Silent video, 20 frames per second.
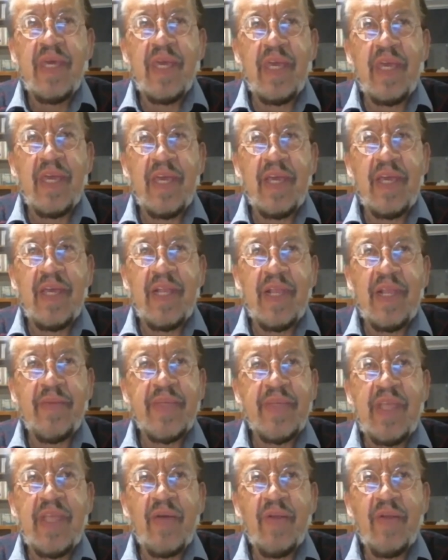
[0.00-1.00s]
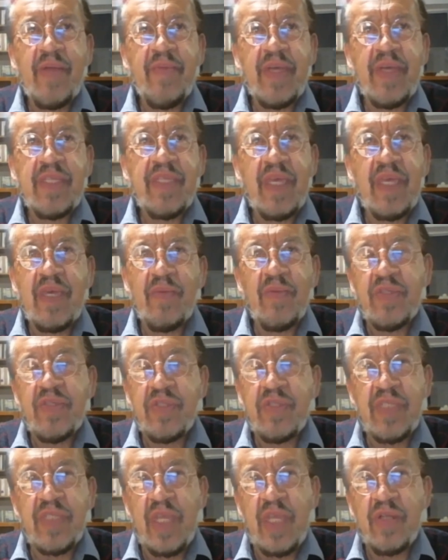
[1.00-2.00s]
Eh, lamentablemente
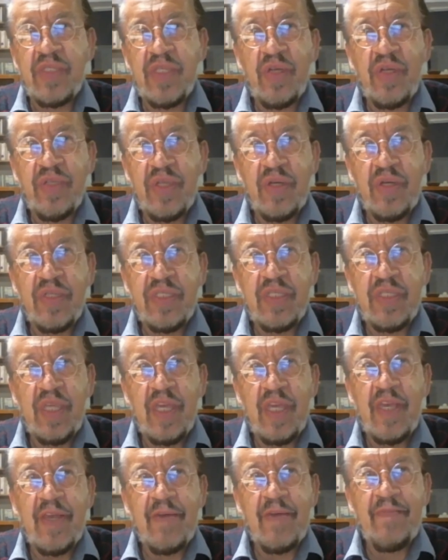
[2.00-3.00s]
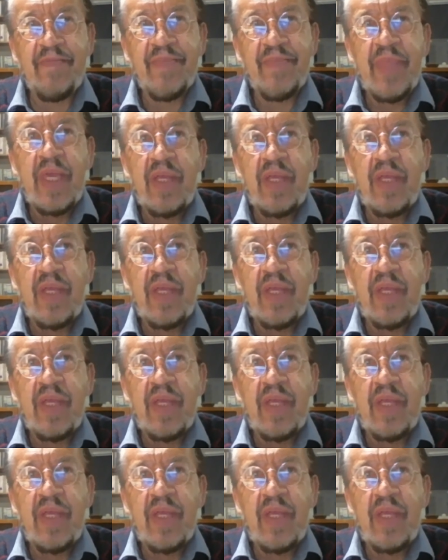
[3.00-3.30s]
muchos de nosotros eh,